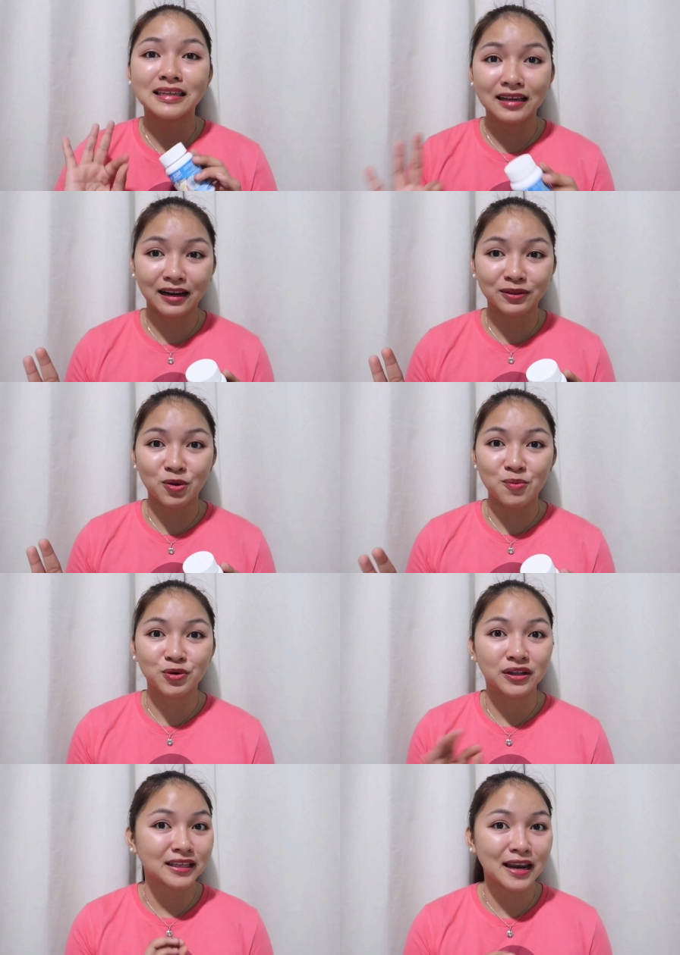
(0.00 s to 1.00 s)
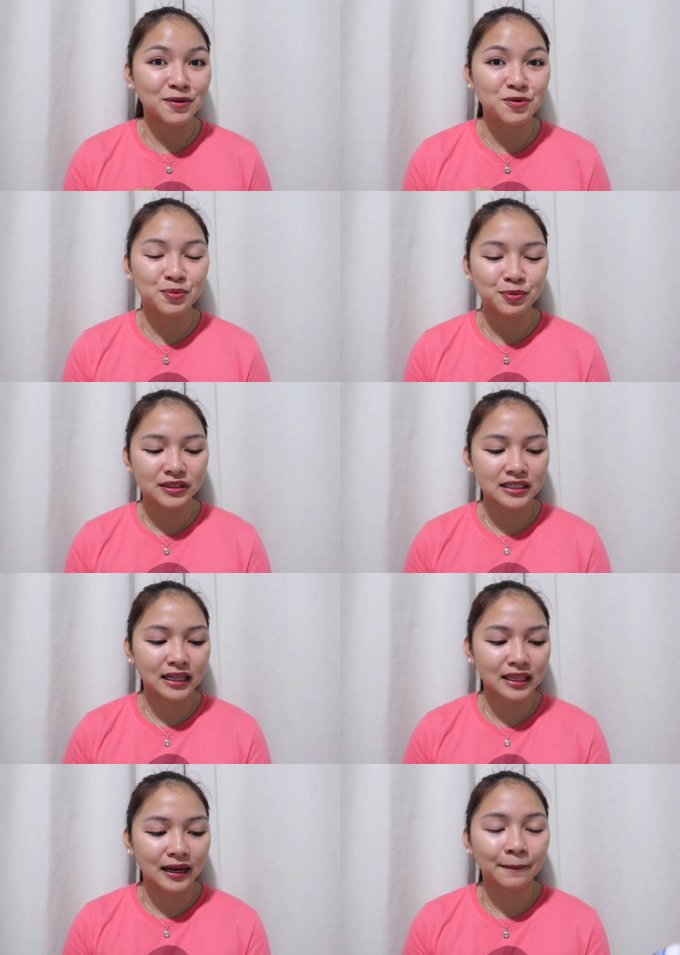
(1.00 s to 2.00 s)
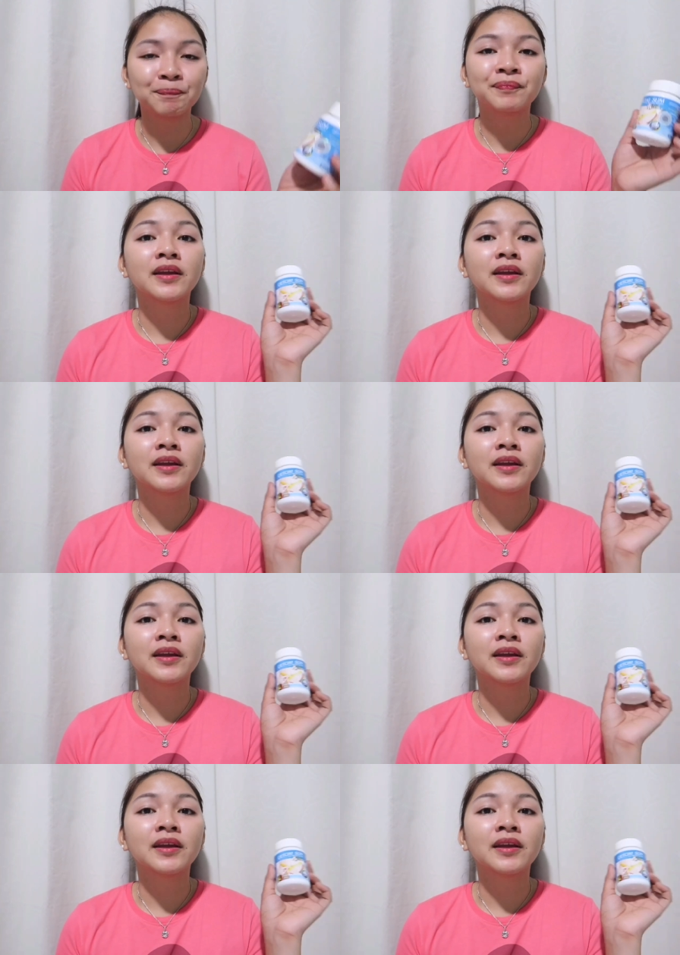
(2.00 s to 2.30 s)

sinikreto ko muna, tinago ko muna sa kanila.